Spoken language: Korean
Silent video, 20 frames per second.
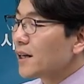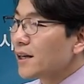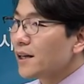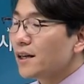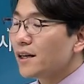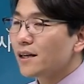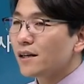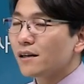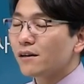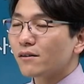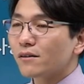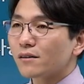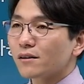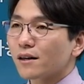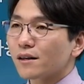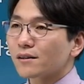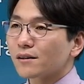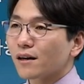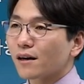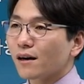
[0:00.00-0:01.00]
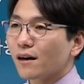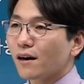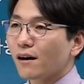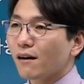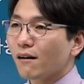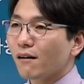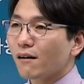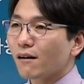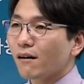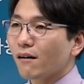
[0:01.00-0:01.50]
이거를
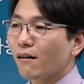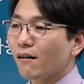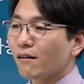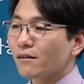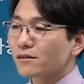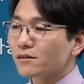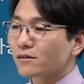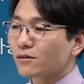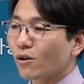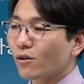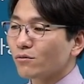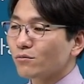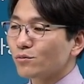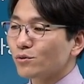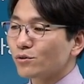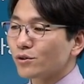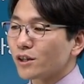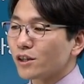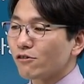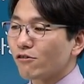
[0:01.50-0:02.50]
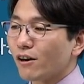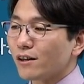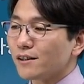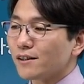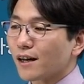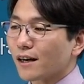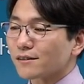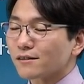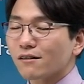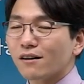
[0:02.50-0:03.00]
갖다가 어 정부 기관이
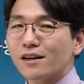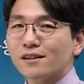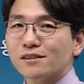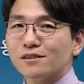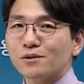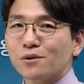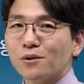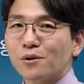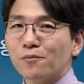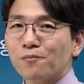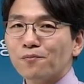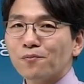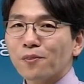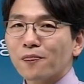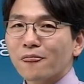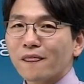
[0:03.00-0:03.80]
나서 가지고